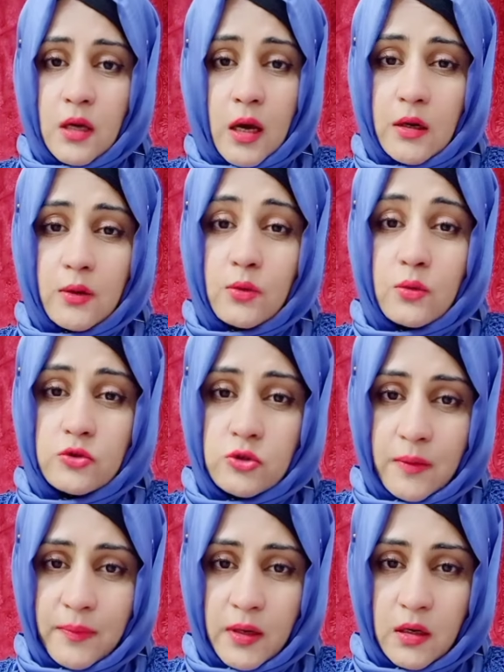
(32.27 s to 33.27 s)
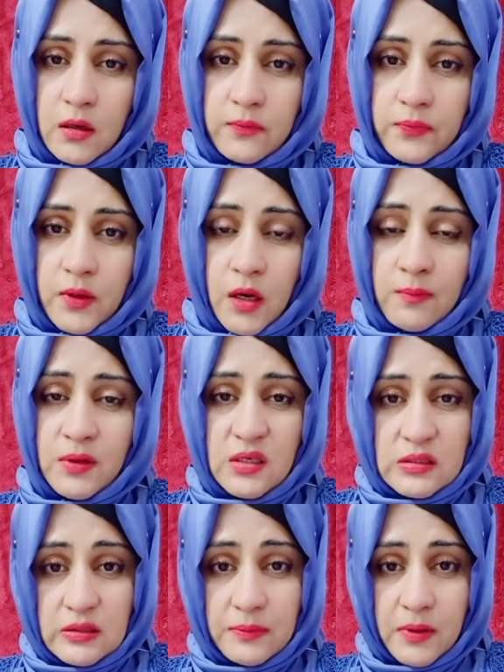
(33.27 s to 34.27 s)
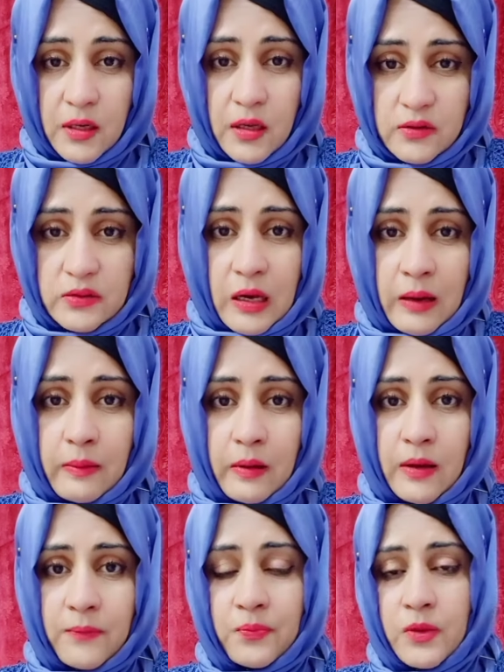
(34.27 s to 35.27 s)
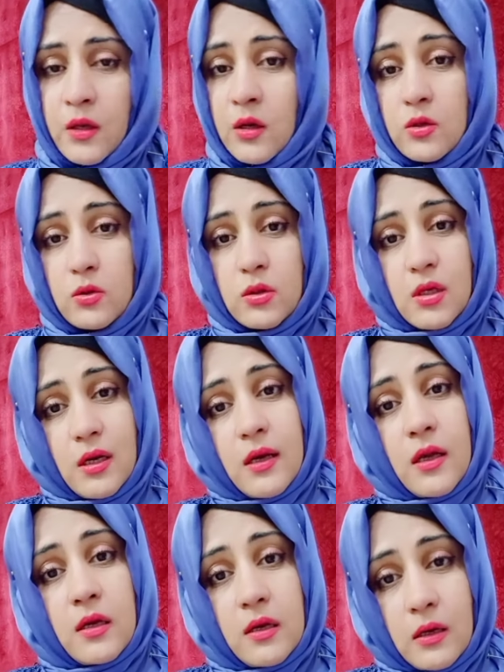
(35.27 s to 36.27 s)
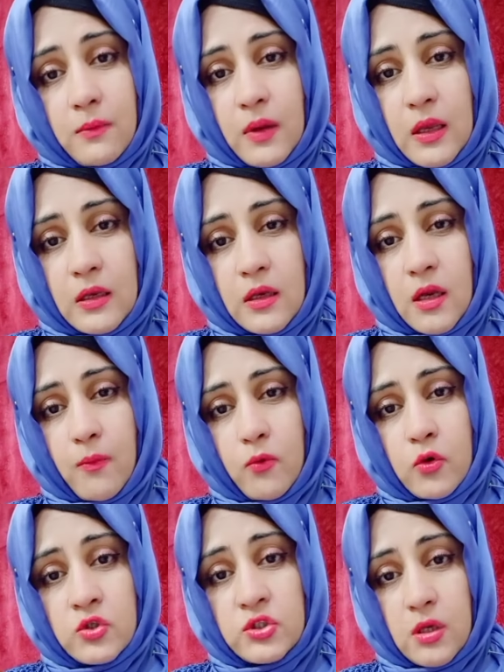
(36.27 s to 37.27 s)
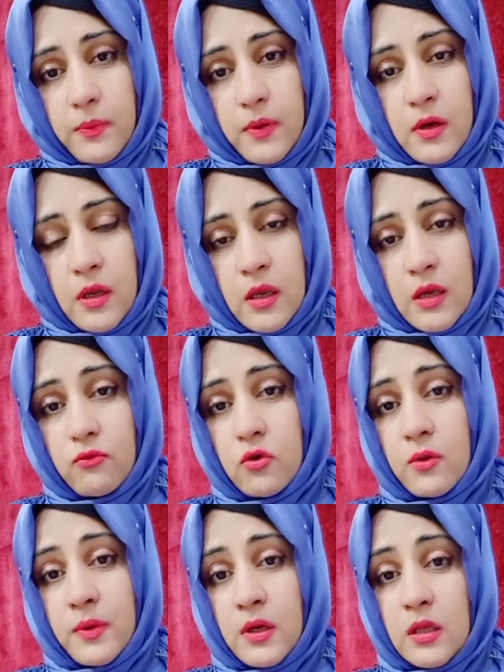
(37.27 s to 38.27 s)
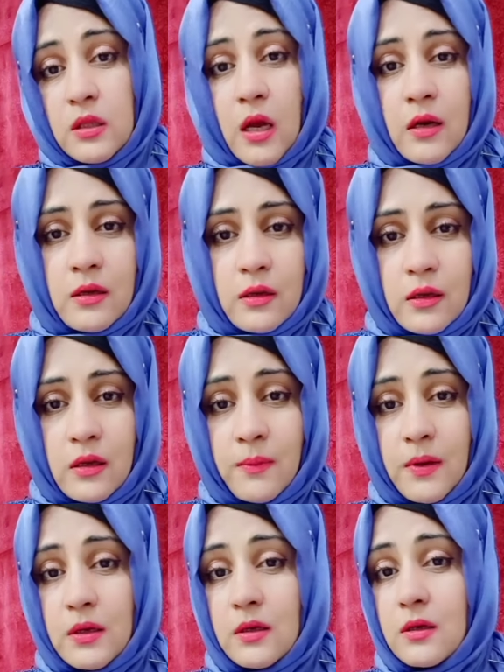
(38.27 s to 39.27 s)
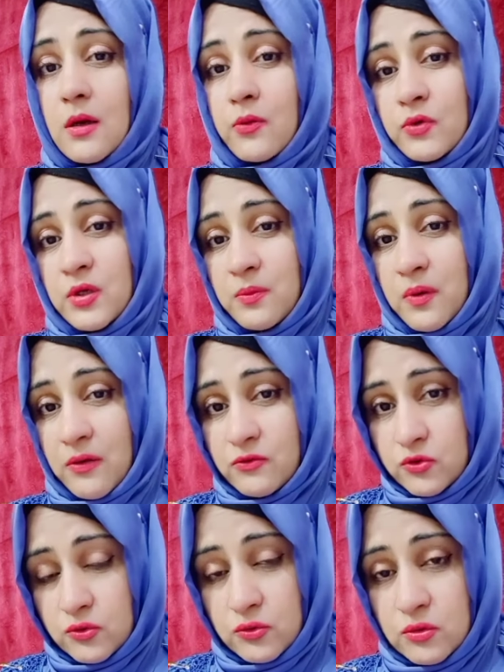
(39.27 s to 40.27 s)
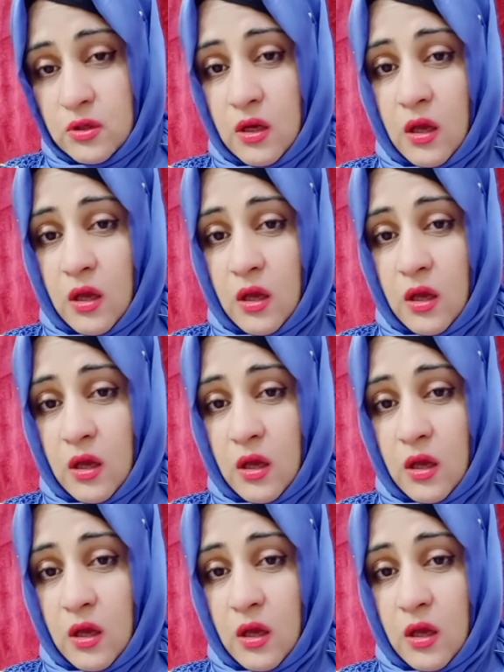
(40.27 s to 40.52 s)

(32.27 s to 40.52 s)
खाने को कुछ ना मिले हमें इससे बड़े अजाब आएँ तो ये अल्लाह का करम है कि हम लोग चल फिर रहे हैं वो हमें अता कर रहे हैं हमारे गुनाहों के बावजूद